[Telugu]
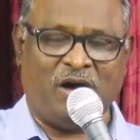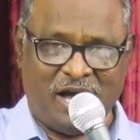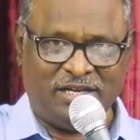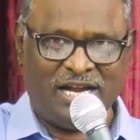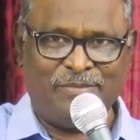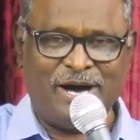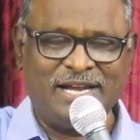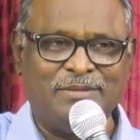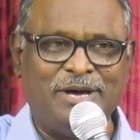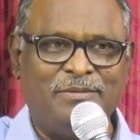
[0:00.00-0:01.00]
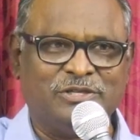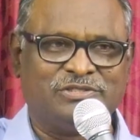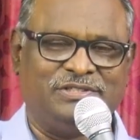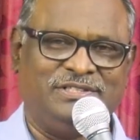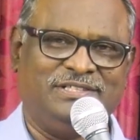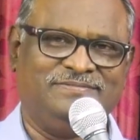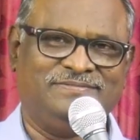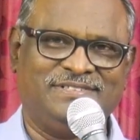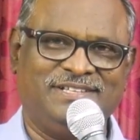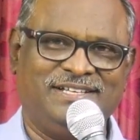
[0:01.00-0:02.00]
ఆయన నామానికి మహిమ వస్తుంది
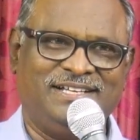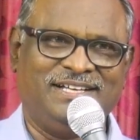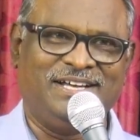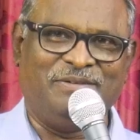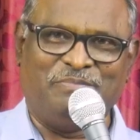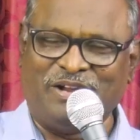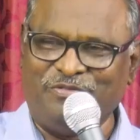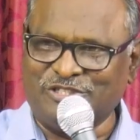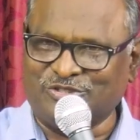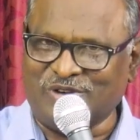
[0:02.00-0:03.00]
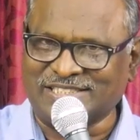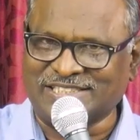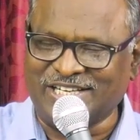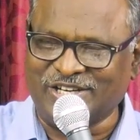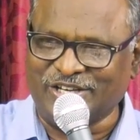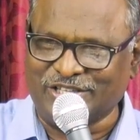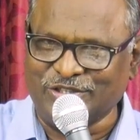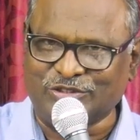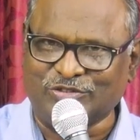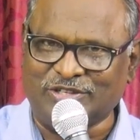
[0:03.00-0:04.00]
మనం విశ్వాసంలో
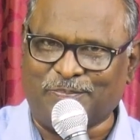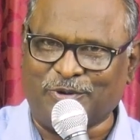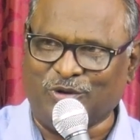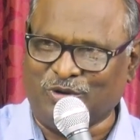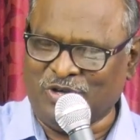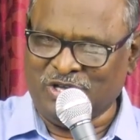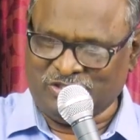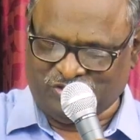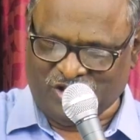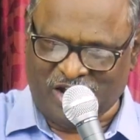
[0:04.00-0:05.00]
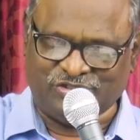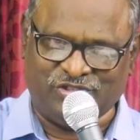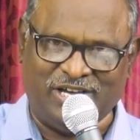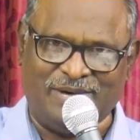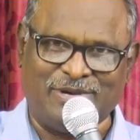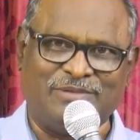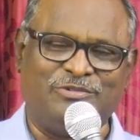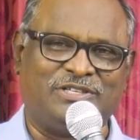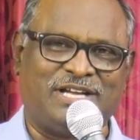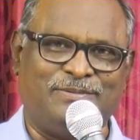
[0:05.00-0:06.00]
ఎదుగుతున్నప్పుడు సాక్షులుగా మనం
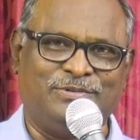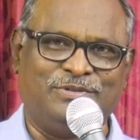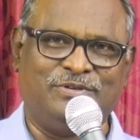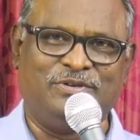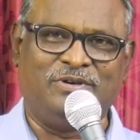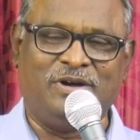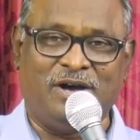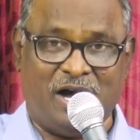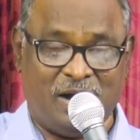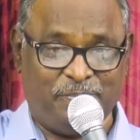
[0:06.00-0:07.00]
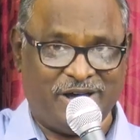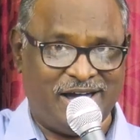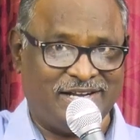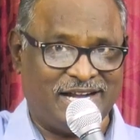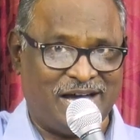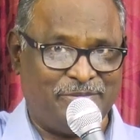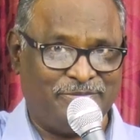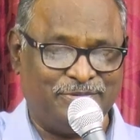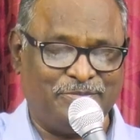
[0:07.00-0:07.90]
ఉంటాము అప్పుడు ఆయన నామము